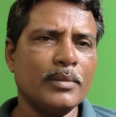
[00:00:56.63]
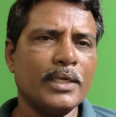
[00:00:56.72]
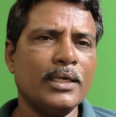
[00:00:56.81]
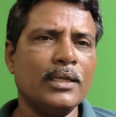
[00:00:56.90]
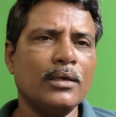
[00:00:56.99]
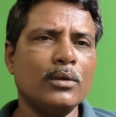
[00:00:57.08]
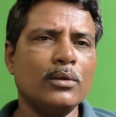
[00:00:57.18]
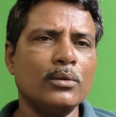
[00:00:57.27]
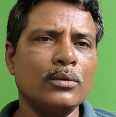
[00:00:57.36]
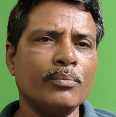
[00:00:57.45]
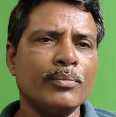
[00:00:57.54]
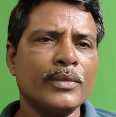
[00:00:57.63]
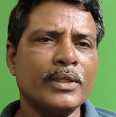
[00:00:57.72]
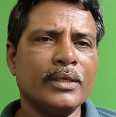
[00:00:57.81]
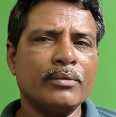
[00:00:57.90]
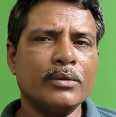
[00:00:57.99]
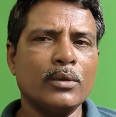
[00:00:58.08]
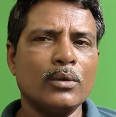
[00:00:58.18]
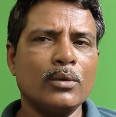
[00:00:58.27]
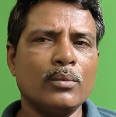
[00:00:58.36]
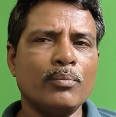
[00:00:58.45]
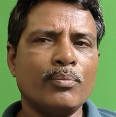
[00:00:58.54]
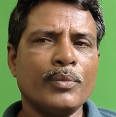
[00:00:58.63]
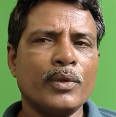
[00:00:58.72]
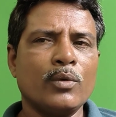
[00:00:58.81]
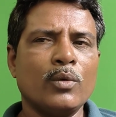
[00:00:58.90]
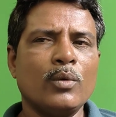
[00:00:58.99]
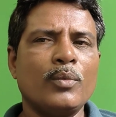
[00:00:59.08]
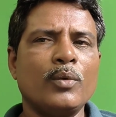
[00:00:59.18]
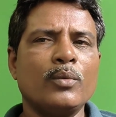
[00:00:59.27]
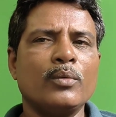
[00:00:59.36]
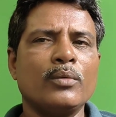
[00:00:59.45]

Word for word: మహిళల్లో యువతలో కోపం